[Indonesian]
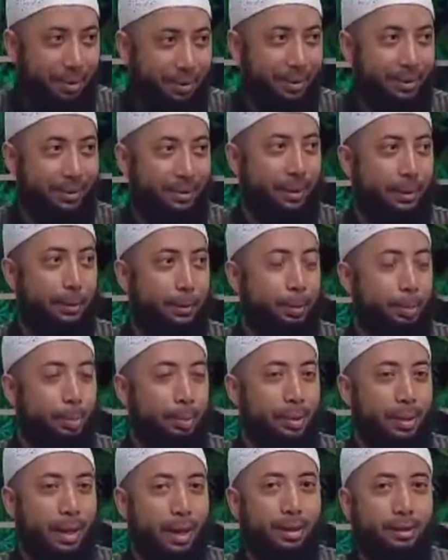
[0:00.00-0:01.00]
Gitu hmm. Gitu kan?
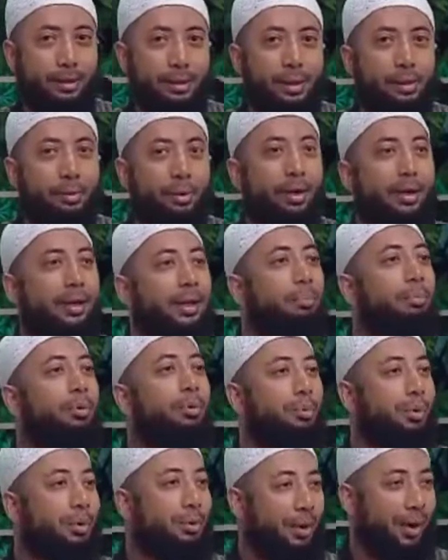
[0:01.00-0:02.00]
Artinya orang ini
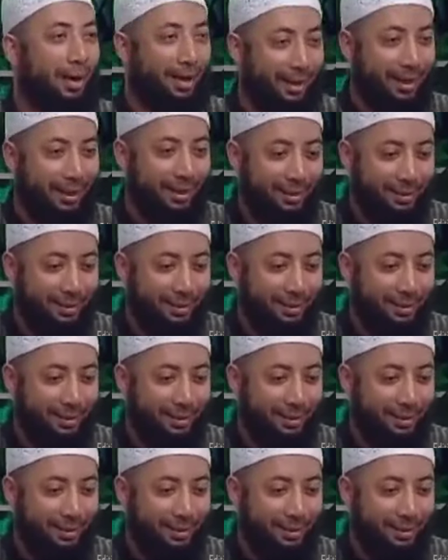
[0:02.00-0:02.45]
belum keluar nih.